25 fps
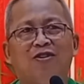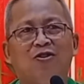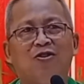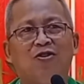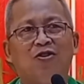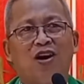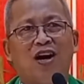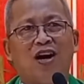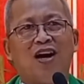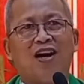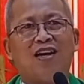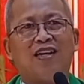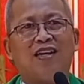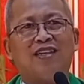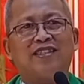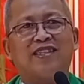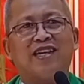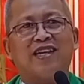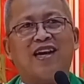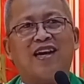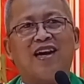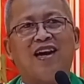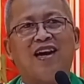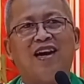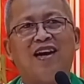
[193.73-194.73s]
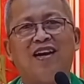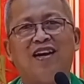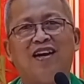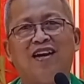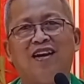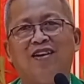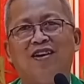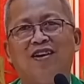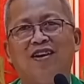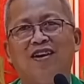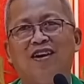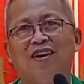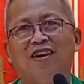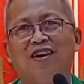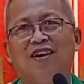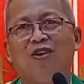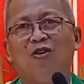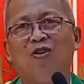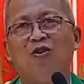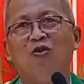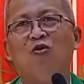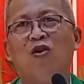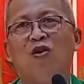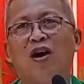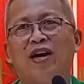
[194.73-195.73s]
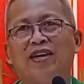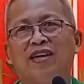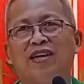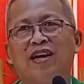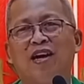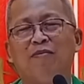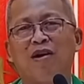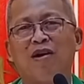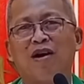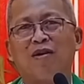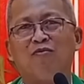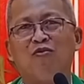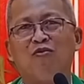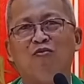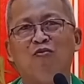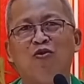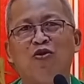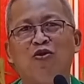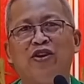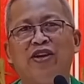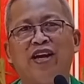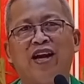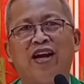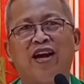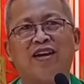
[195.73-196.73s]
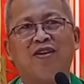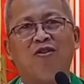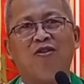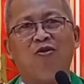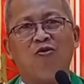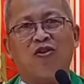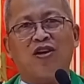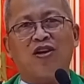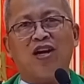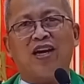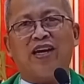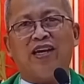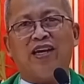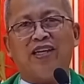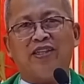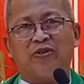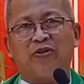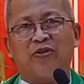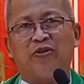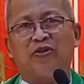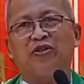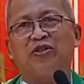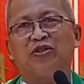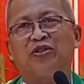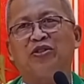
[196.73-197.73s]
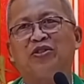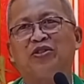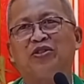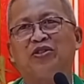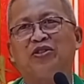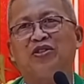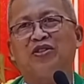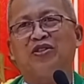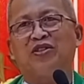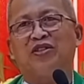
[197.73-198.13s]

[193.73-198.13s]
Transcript: o ang sa kang Juan nga magbubunyag o kang Hesus.